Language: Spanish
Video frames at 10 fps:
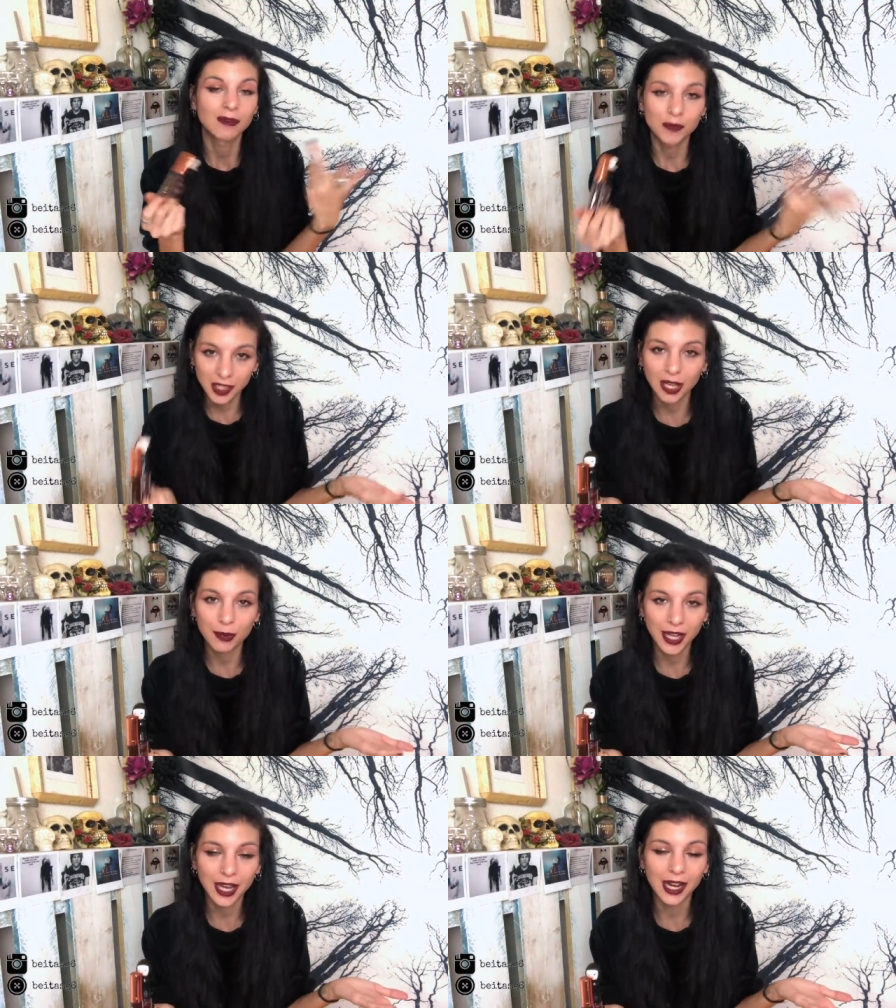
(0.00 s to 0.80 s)
Sí que es
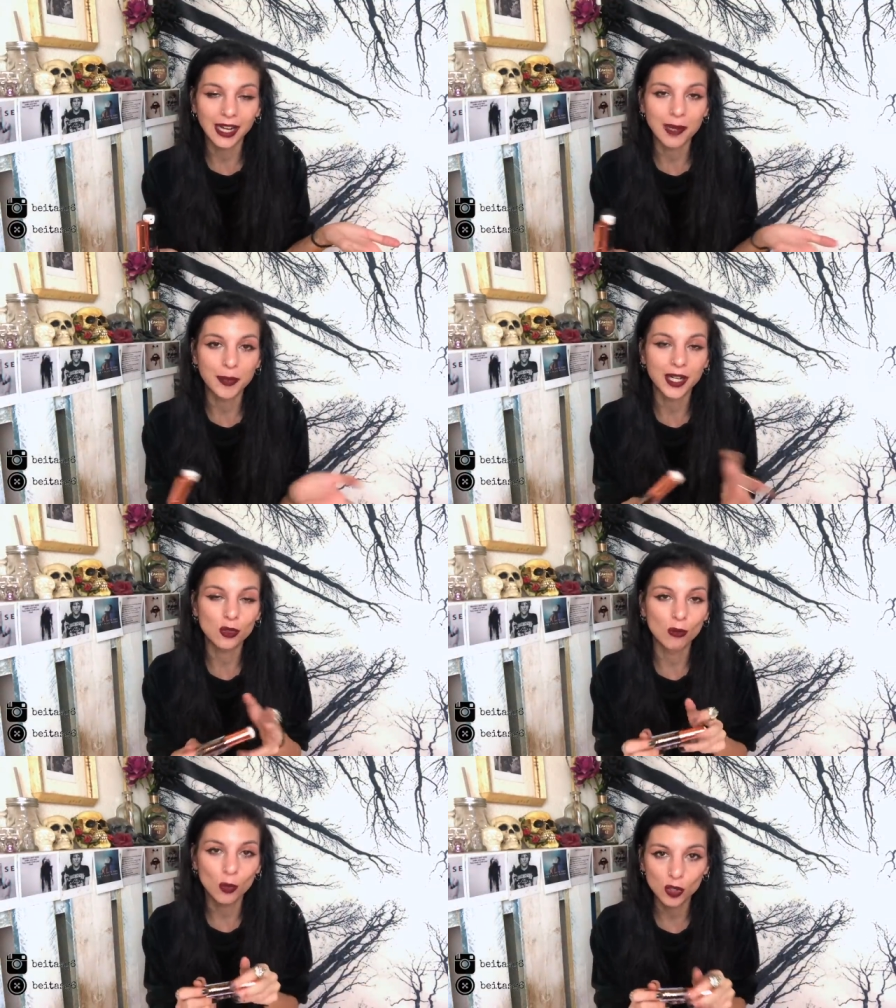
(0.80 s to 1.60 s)
verdad que en AliExpress
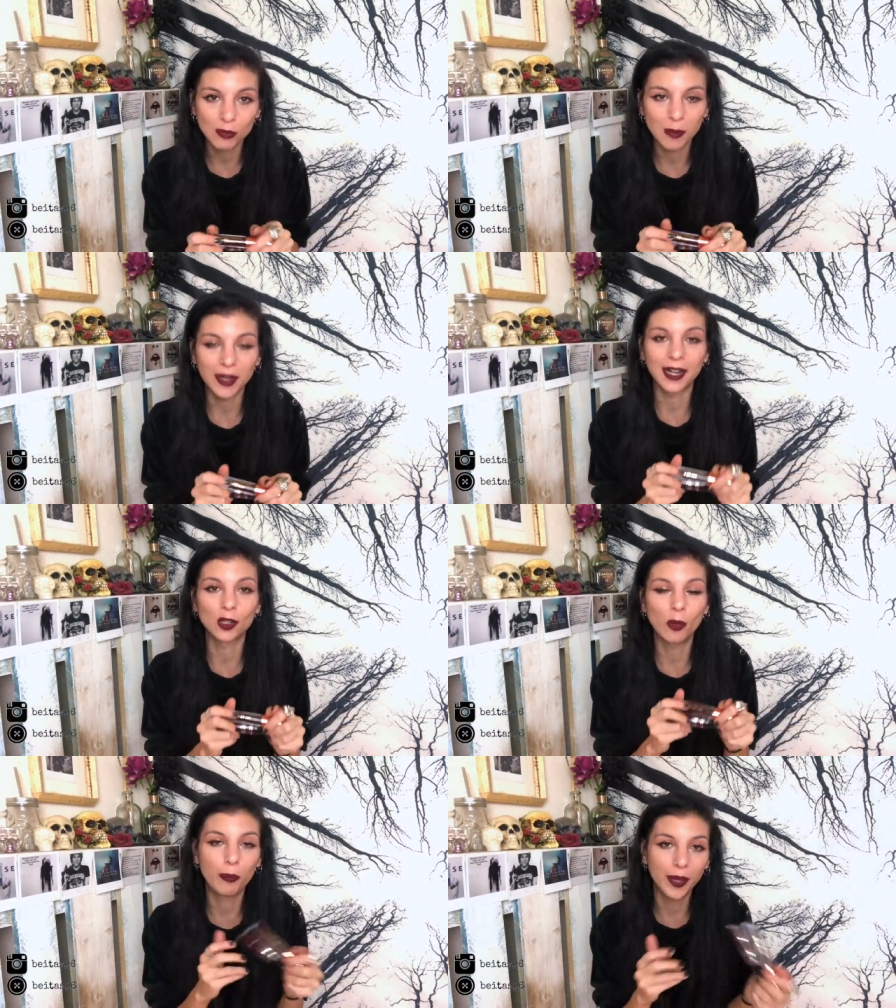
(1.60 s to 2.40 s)
son mucho más
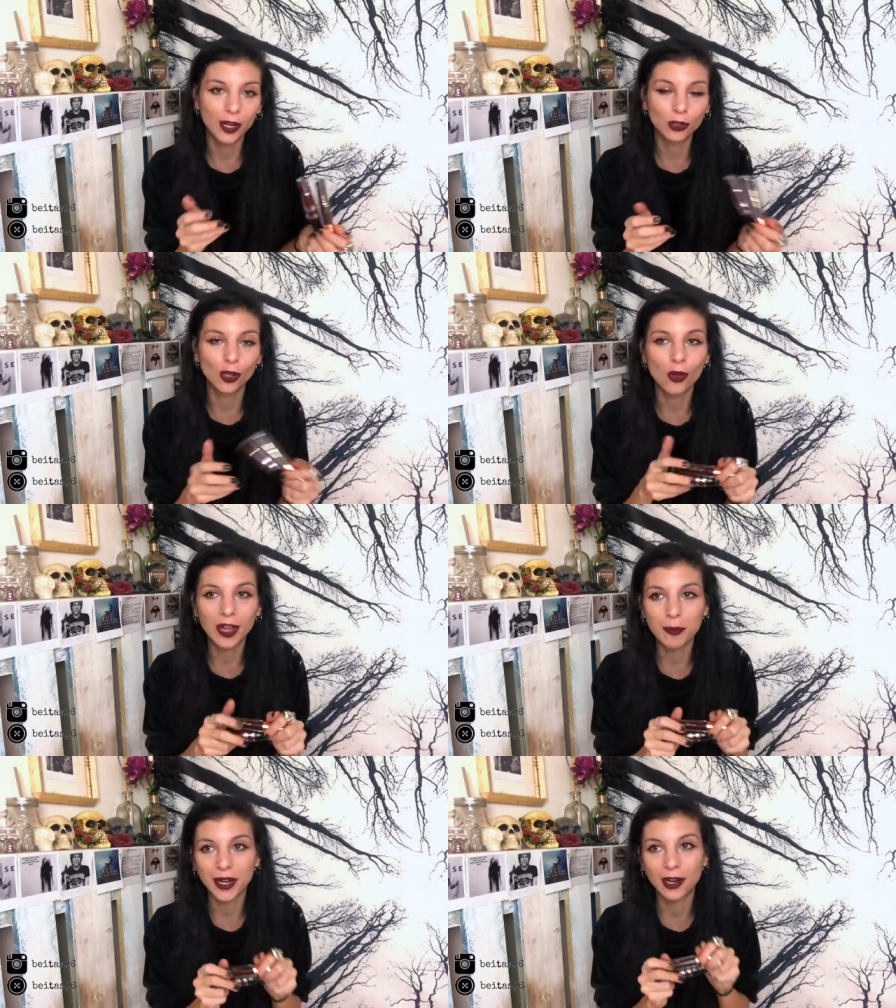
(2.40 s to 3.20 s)
baratos, pero tengo que
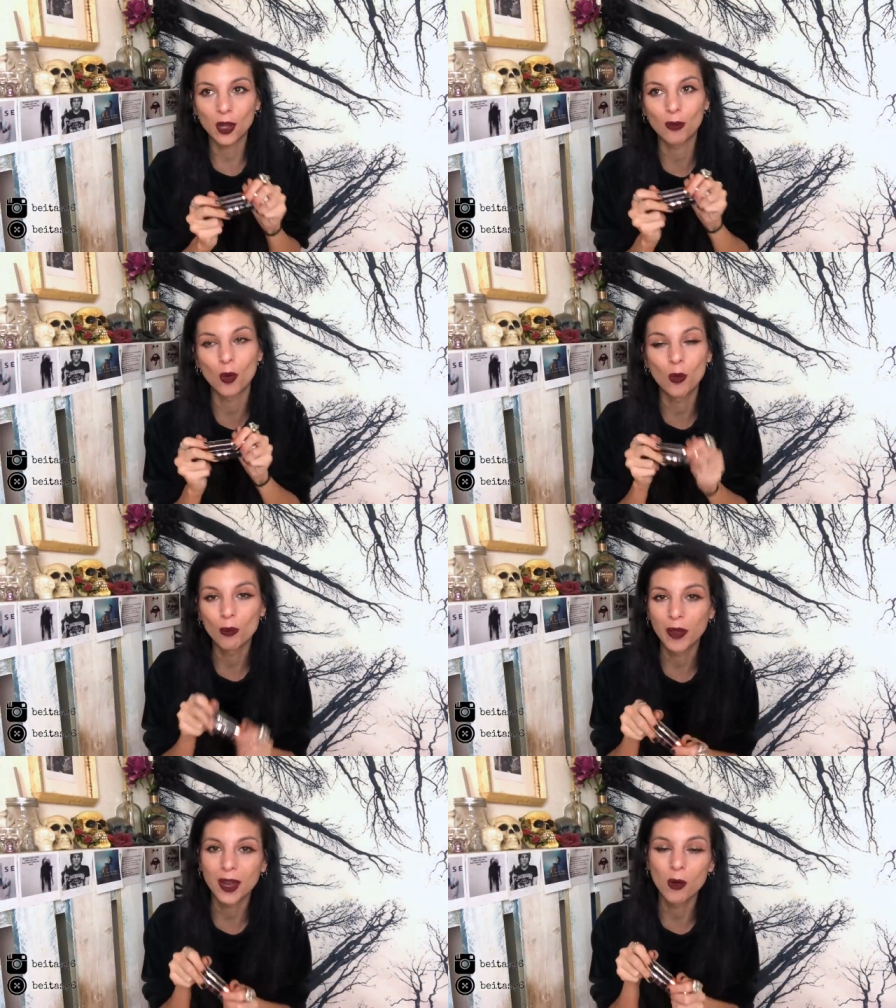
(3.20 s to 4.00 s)
esperar como un
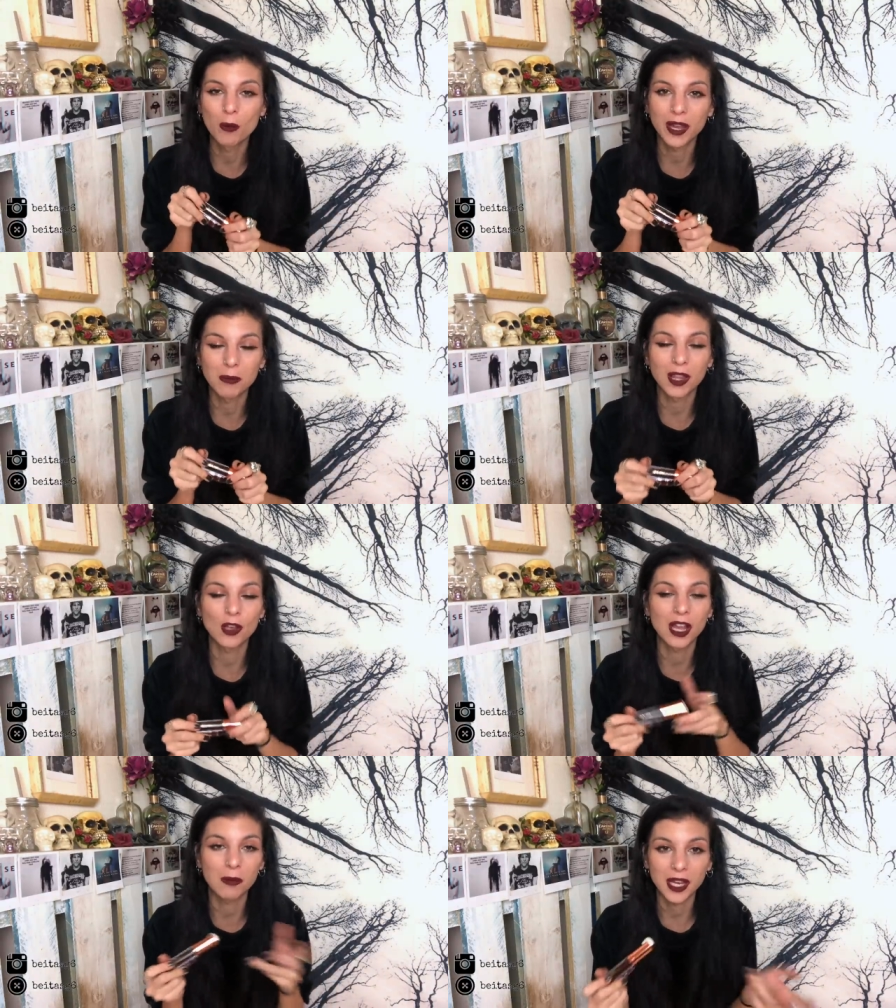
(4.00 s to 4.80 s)
mes, un mes y medio
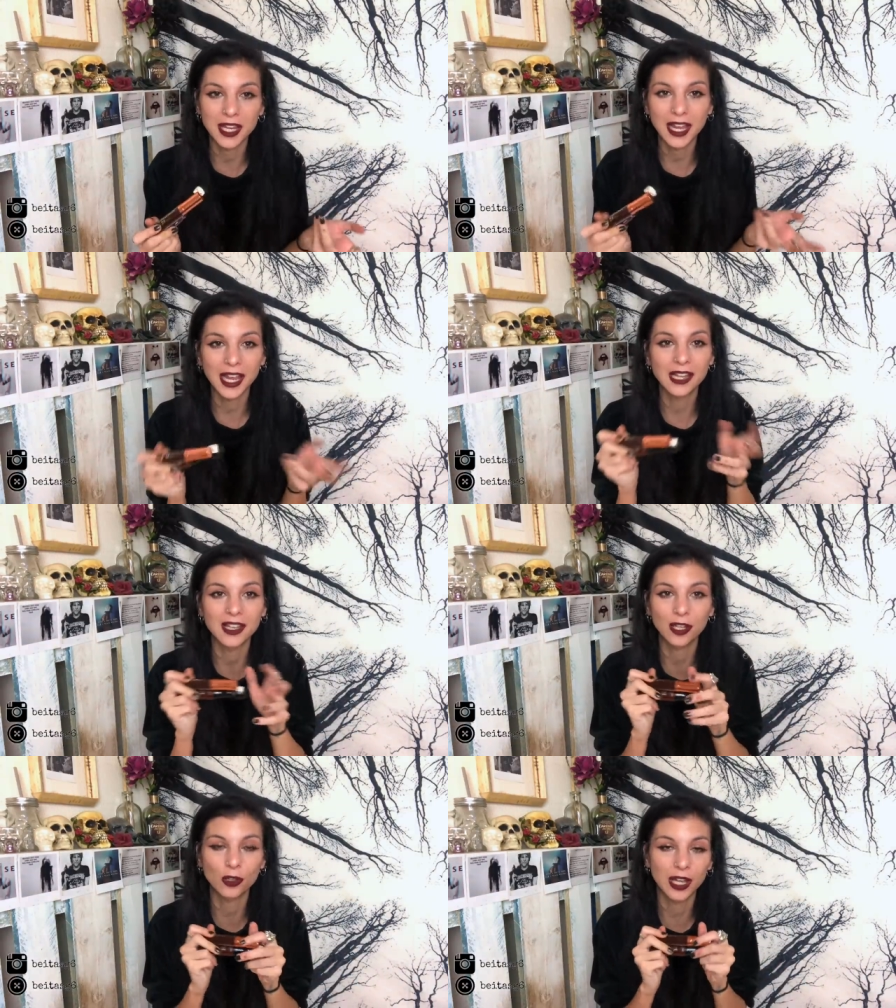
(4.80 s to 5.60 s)
a que me lleguen y
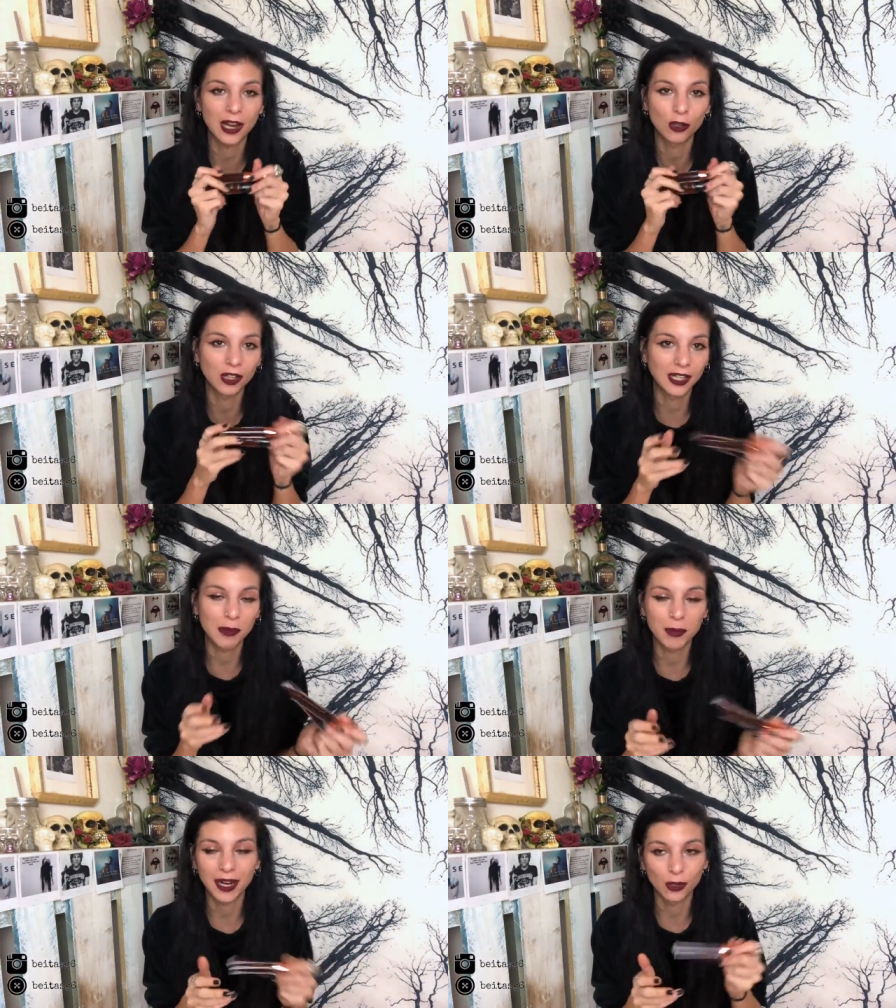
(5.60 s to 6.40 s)
esto ya los tenía
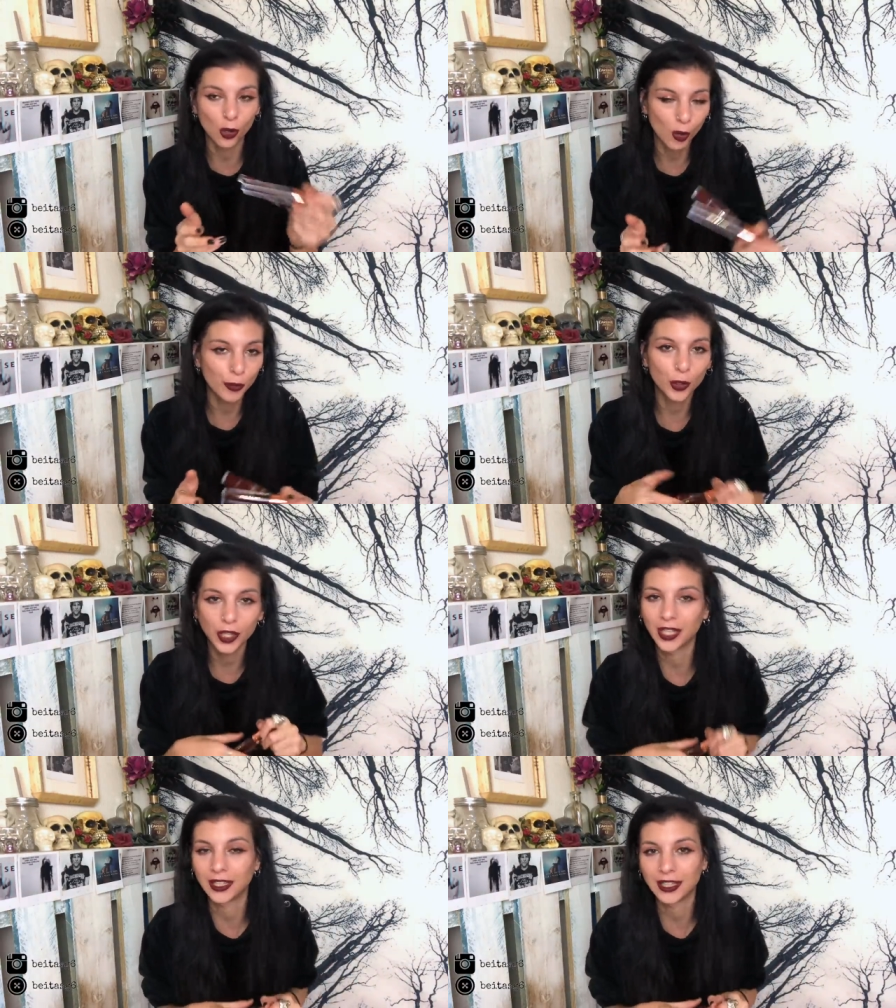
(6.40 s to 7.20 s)
en plan, los compro
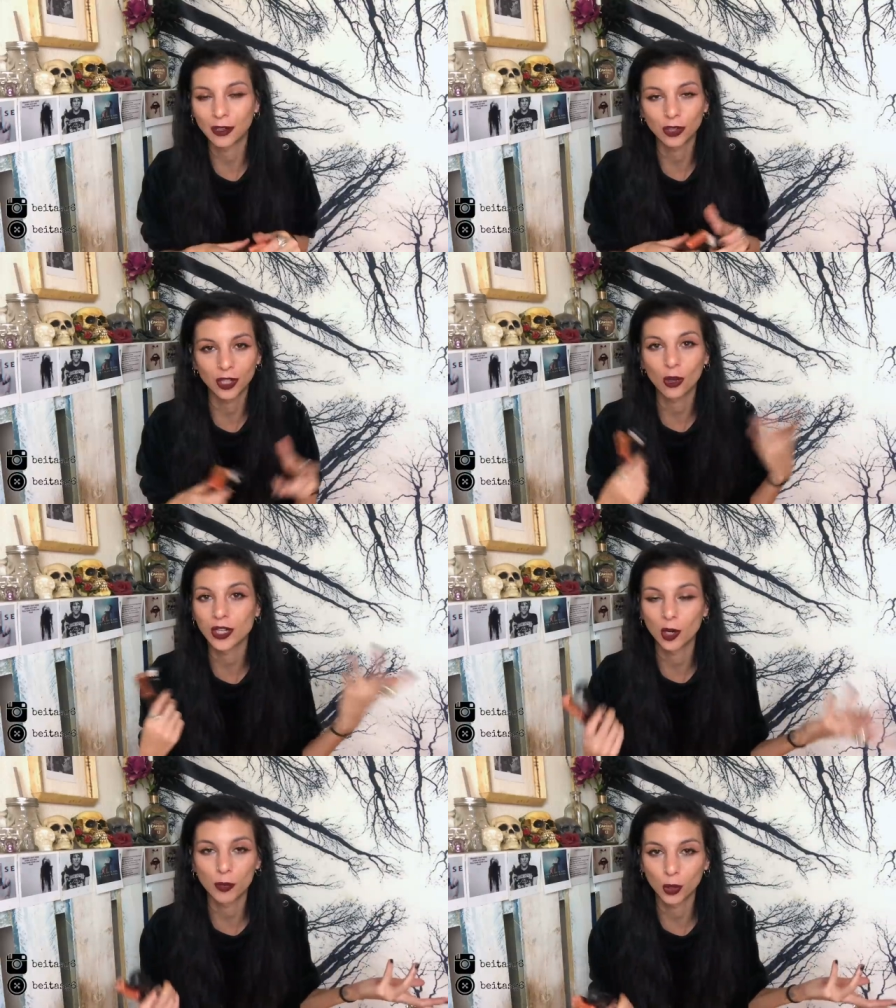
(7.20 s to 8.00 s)
y ya los tengo y
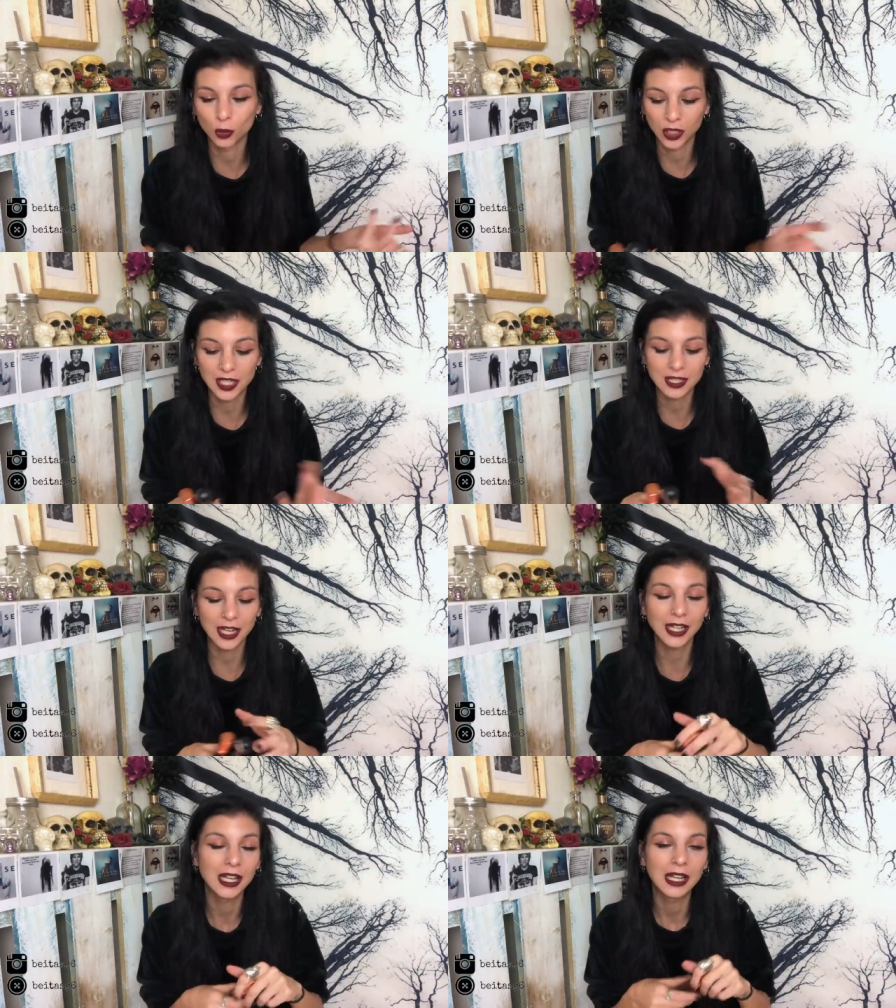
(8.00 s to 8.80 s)
ya los puedo utilizar,